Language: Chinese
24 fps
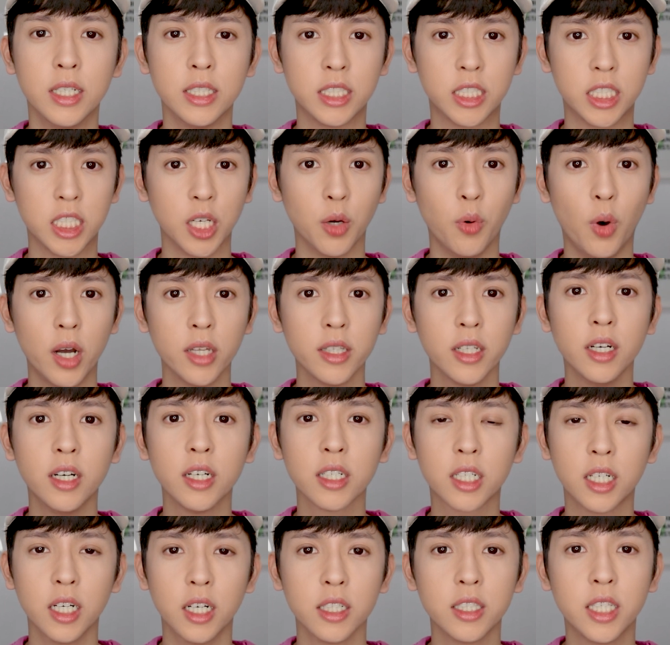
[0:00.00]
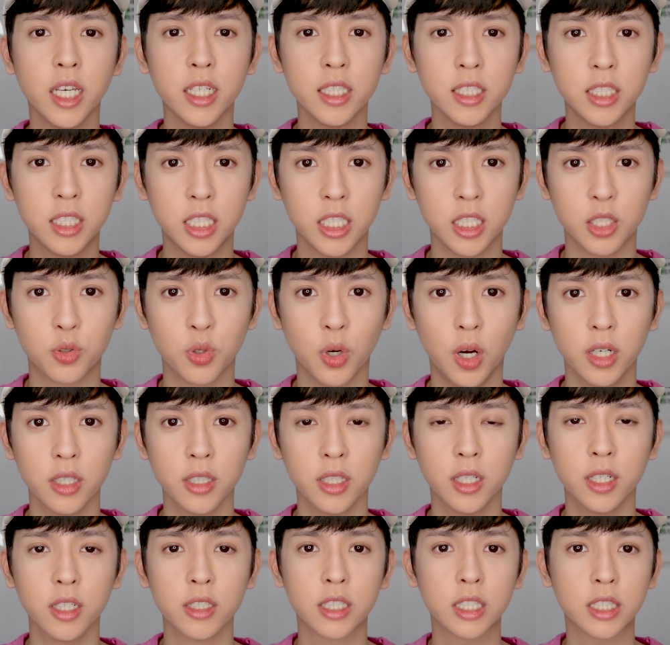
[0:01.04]
洗完呢，隔天起床
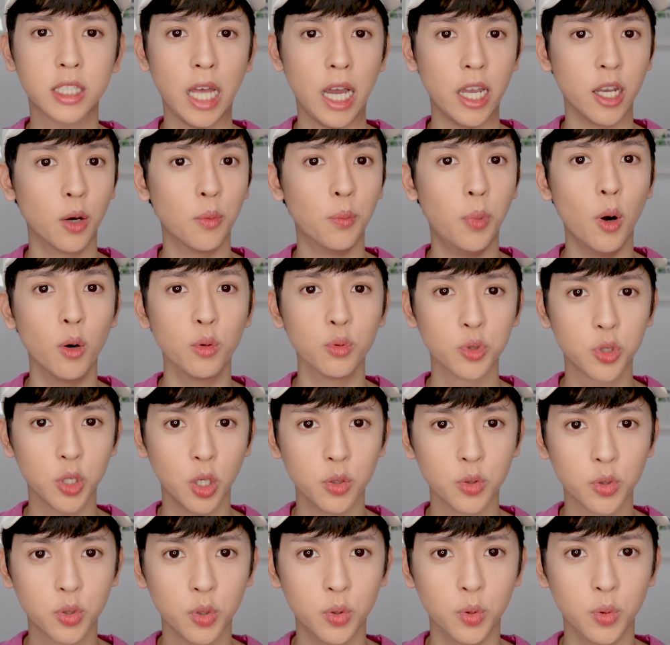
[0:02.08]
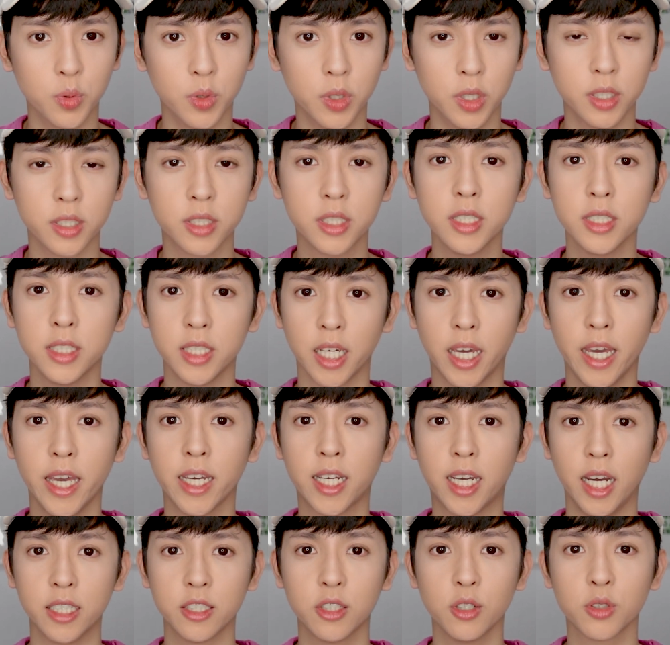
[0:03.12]
呢是带有蓬松度的，是你可以
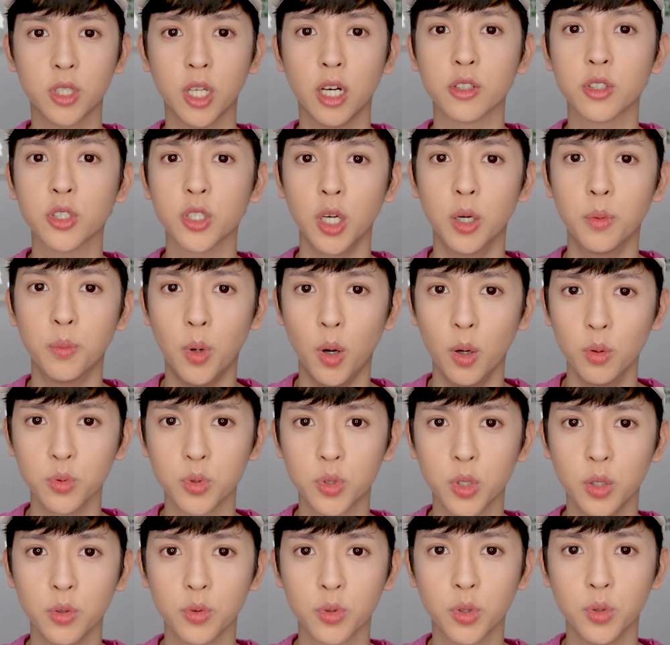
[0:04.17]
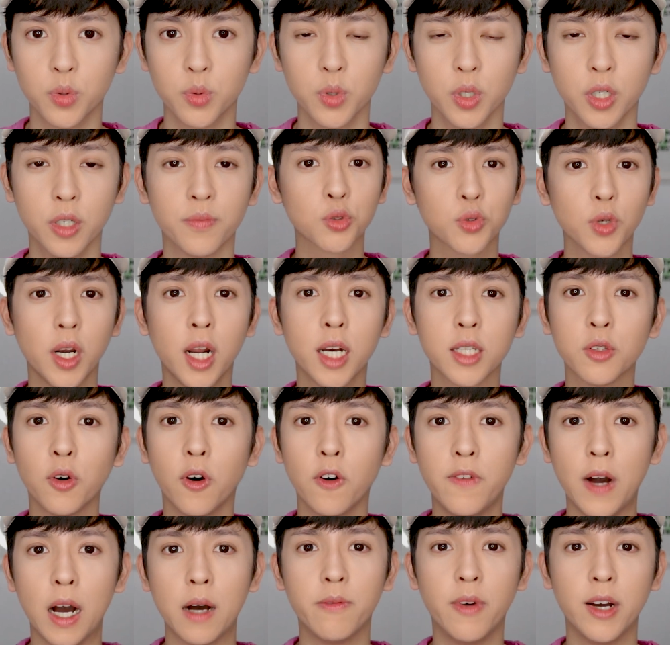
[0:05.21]
感受到是有蓬松度的。虽然
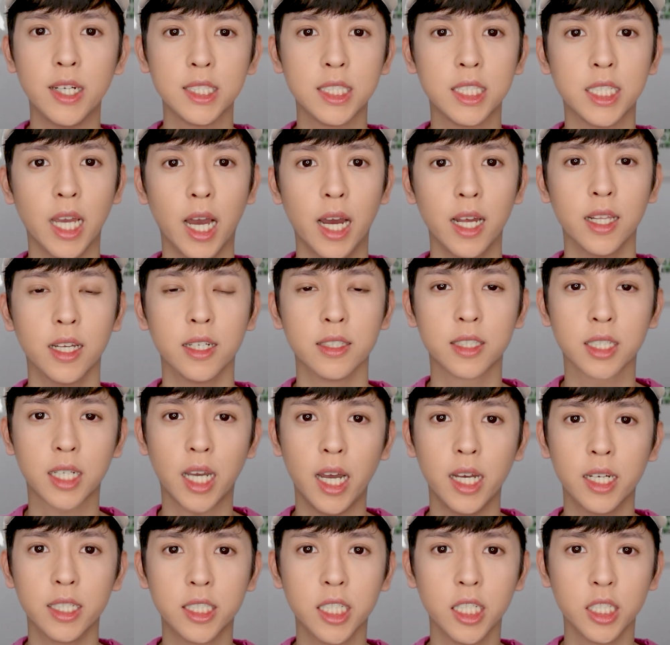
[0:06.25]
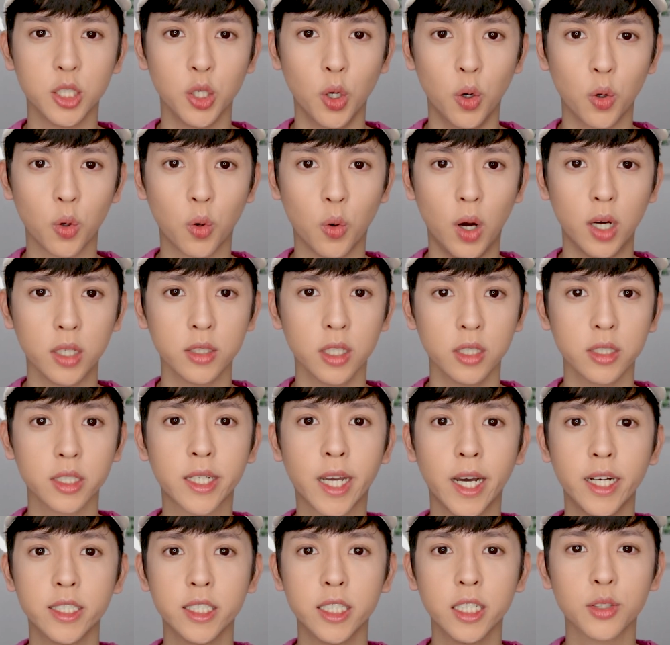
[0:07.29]
头发翻起来呢是看得见油光的，是
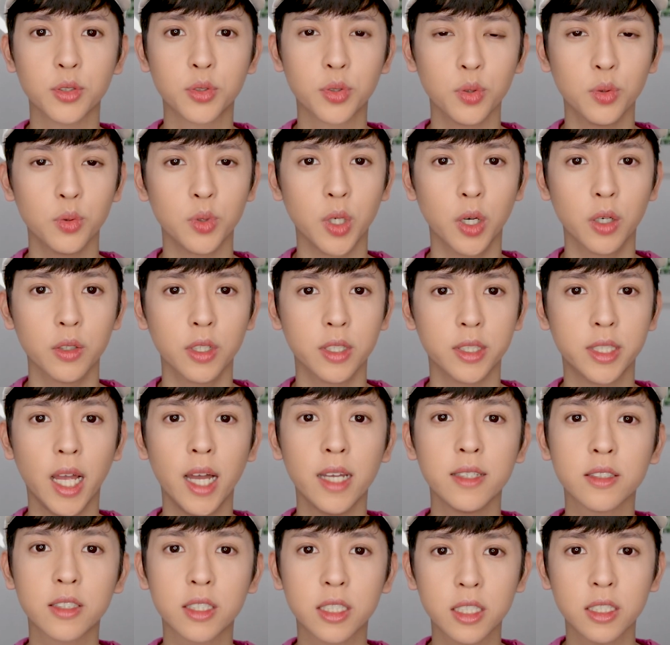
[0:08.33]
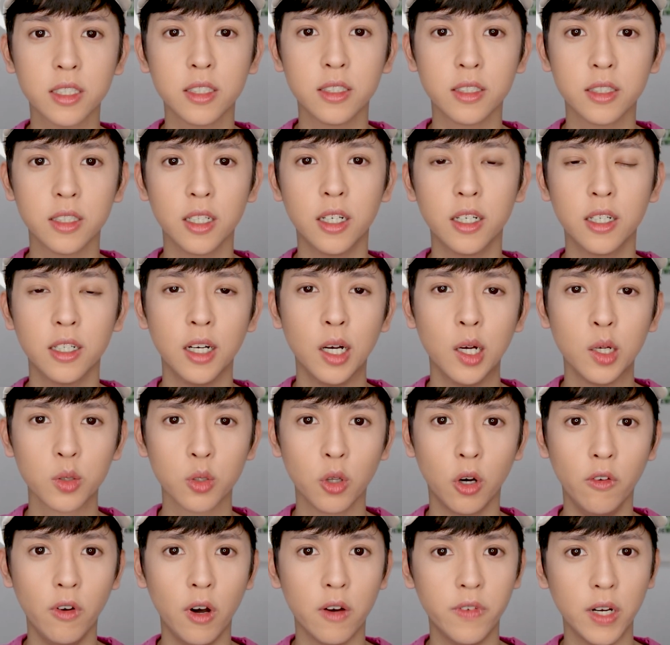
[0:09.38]
看得见出油的，但是呢，
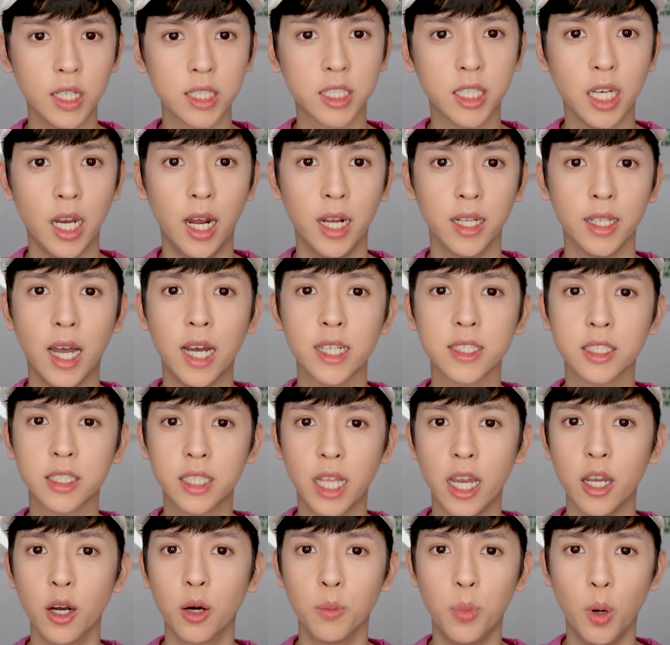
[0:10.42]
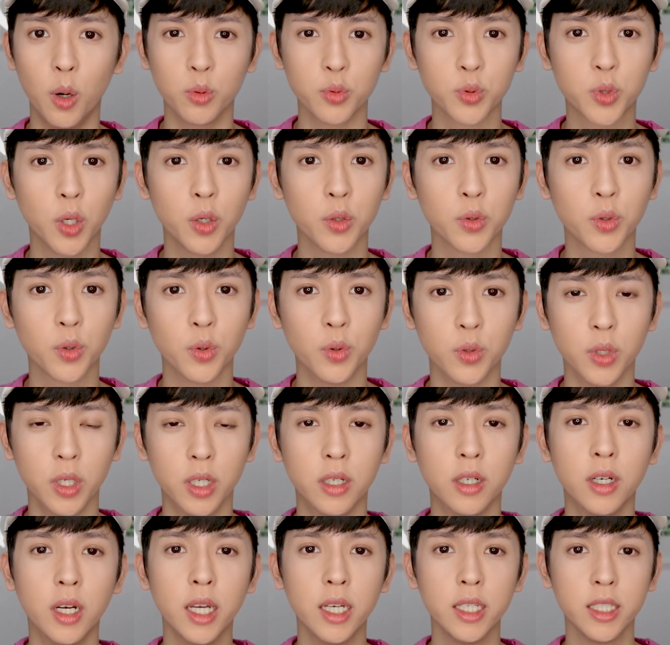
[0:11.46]
头发放下来它是带有蓬松度
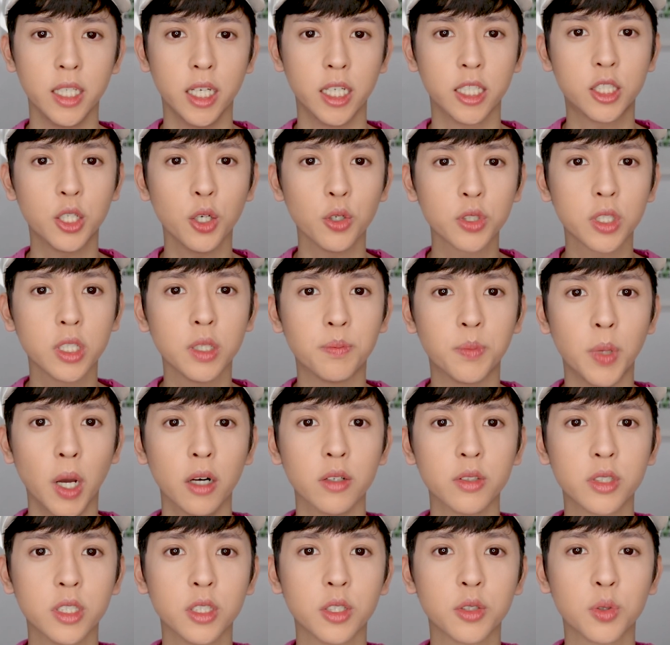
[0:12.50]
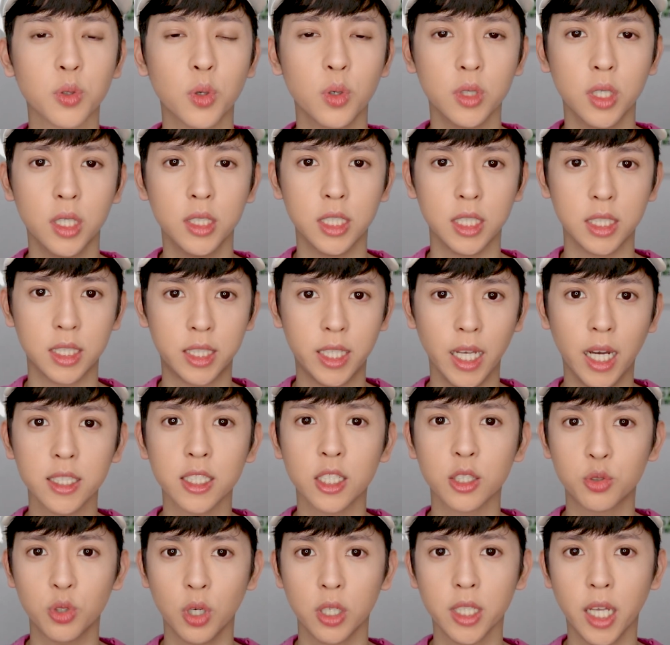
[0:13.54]
的，也就是表示说呢，你这样
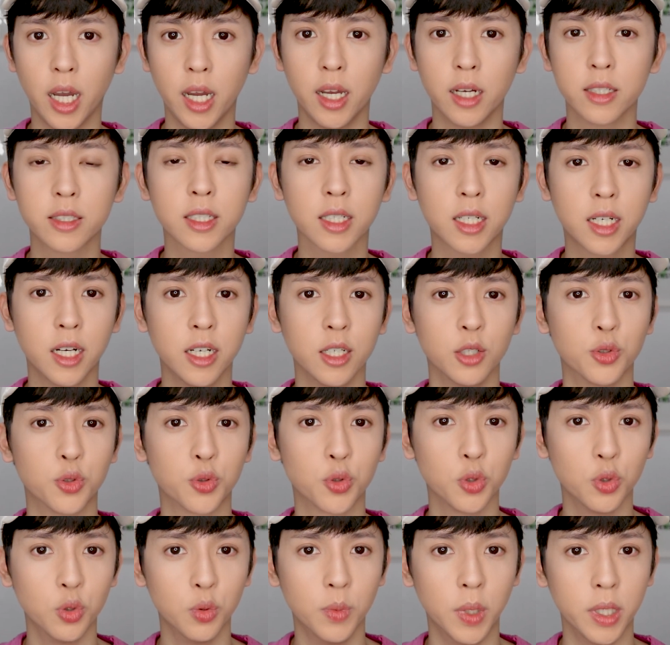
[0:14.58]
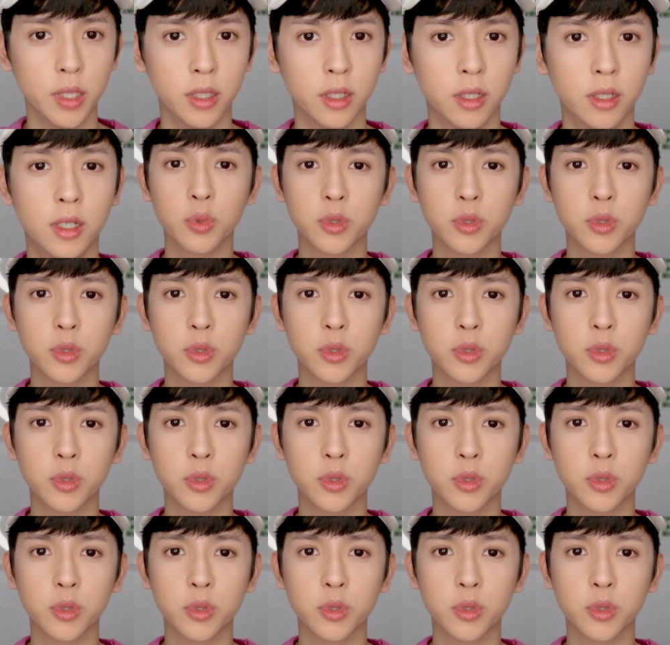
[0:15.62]
的状态呢是可以出门的，